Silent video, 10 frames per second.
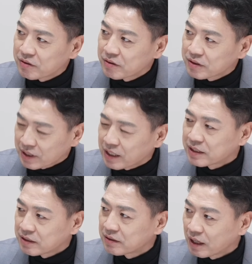음.
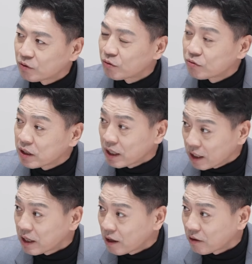사실은 한동훈이가
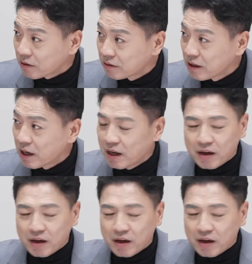얘기한 거는 예.